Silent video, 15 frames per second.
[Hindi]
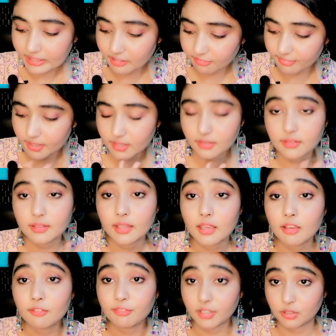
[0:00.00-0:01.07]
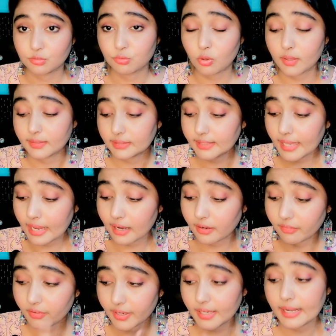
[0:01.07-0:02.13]
डिफेंस फेस वॉश ये
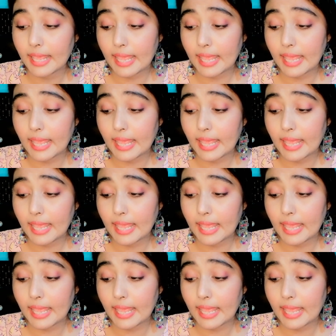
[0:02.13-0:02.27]
100